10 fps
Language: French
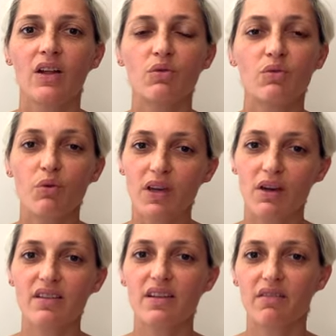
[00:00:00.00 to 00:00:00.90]
Donc
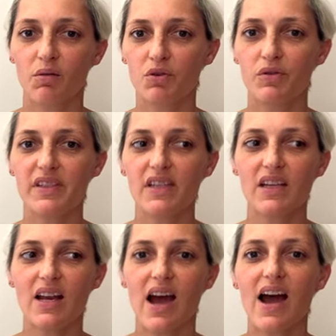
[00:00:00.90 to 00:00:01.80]
Quicker, c'est vraiment
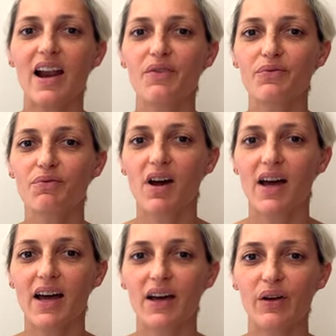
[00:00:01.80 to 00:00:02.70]
utile, à la
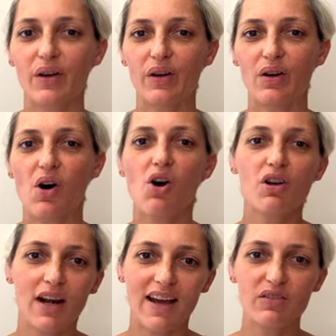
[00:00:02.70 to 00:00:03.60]
fois euh, en
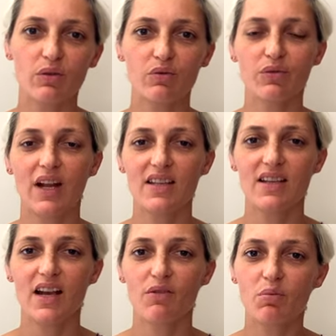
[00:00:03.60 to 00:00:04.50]
classe quand on a les
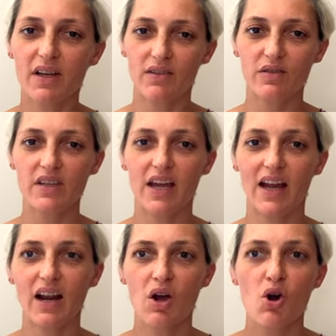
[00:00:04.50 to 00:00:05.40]
élèves en présentiel,